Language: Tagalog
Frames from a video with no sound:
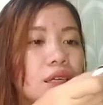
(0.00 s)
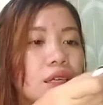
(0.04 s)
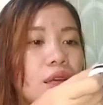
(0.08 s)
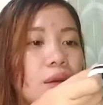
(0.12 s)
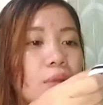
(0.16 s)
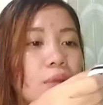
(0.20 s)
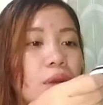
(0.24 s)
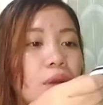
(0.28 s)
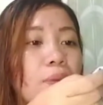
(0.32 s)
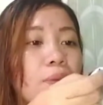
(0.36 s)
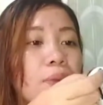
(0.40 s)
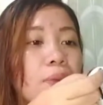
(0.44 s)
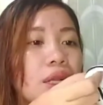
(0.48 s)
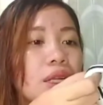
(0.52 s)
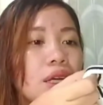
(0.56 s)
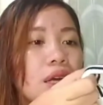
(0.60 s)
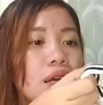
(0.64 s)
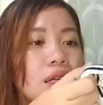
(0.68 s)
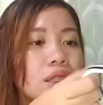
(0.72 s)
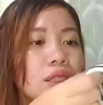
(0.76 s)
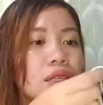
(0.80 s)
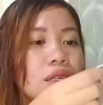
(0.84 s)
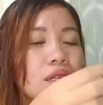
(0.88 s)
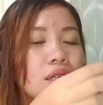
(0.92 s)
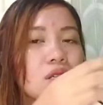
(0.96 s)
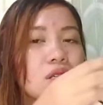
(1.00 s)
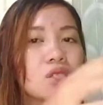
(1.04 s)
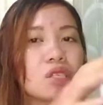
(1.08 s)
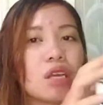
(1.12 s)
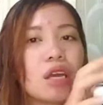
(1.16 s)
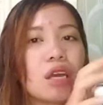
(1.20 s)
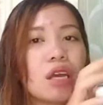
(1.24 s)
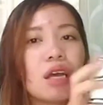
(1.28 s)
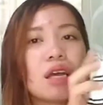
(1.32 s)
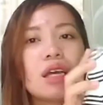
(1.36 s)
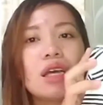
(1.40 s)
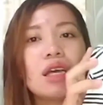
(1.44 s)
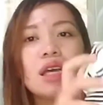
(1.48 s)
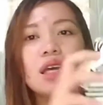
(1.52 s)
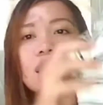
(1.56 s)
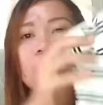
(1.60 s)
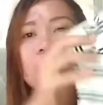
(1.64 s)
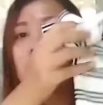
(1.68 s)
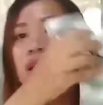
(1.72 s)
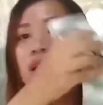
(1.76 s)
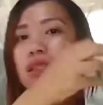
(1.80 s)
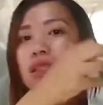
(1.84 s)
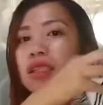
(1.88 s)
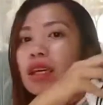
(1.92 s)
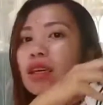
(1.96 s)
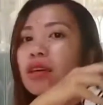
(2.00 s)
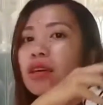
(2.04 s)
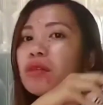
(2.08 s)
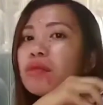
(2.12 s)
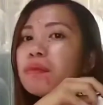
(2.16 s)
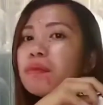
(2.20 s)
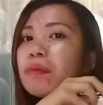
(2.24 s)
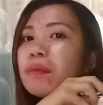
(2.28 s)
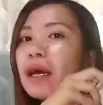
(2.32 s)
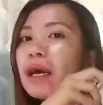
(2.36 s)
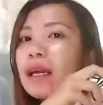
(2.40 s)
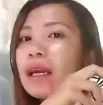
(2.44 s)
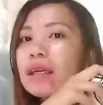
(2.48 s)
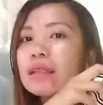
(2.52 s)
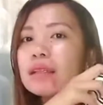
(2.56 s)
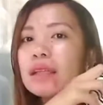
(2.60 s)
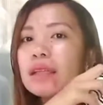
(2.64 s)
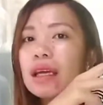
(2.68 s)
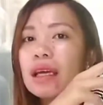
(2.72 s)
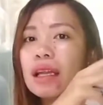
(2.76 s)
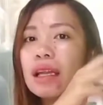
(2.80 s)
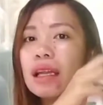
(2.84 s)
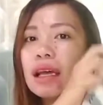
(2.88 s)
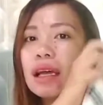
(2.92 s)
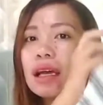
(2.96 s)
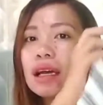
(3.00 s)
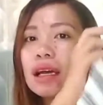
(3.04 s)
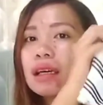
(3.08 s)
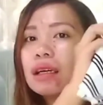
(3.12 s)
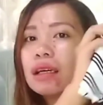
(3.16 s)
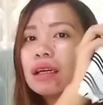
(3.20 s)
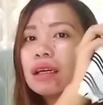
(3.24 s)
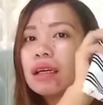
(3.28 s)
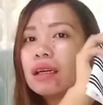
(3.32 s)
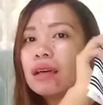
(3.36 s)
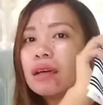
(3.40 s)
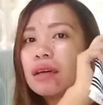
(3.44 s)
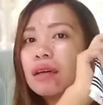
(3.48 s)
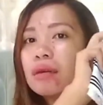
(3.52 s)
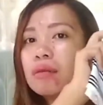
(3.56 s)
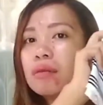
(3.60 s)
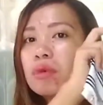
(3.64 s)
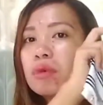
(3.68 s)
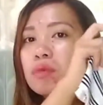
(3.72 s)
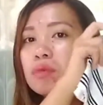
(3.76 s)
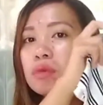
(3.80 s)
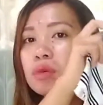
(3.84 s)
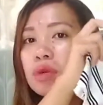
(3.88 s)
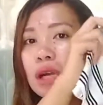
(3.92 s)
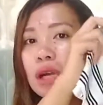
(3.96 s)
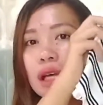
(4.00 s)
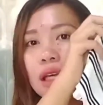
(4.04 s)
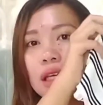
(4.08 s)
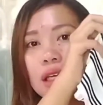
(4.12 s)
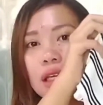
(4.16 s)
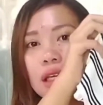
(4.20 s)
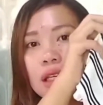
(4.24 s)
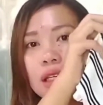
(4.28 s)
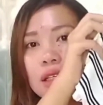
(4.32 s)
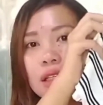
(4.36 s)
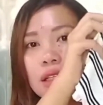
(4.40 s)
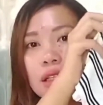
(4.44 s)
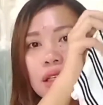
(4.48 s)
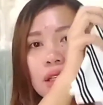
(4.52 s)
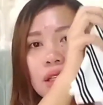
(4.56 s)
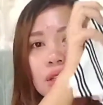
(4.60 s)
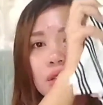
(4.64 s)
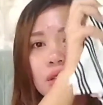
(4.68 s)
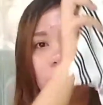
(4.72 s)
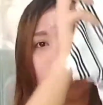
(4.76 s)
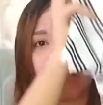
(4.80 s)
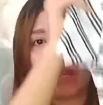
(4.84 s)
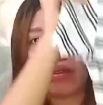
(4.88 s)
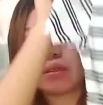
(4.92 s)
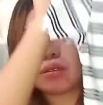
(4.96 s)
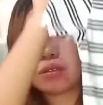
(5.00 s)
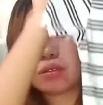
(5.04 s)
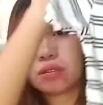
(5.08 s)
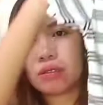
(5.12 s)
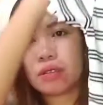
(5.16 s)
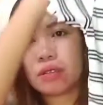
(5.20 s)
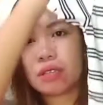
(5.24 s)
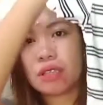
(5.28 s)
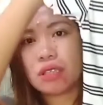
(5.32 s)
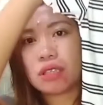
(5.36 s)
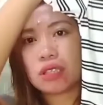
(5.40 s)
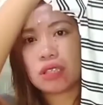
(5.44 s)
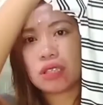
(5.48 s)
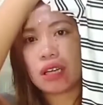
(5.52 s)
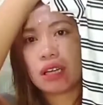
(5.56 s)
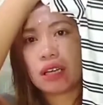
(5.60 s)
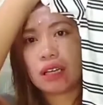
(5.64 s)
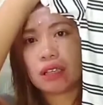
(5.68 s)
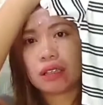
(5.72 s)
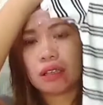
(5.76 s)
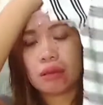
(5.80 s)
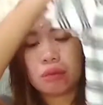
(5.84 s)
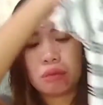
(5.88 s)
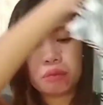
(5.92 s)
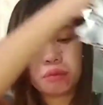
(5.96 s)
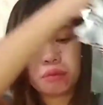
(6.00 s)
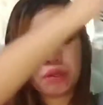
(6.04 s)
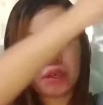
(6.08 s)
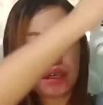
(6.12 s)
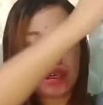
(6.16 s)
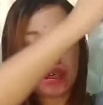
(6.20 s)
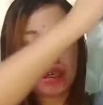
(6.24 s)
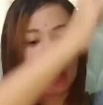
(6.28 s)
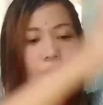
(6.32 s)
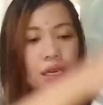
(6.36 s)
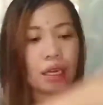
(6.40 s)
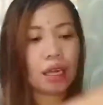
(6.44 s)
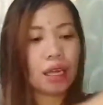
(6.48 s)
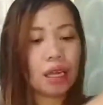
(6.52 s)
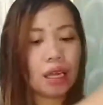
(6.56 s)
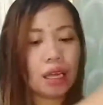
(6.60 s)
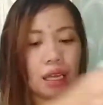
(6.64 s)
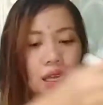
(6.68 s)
yeah, makapal nga talaga siya. Hindi siya yung parang telang mumurahin. Ayun. So, hindi siya halata mumurahin.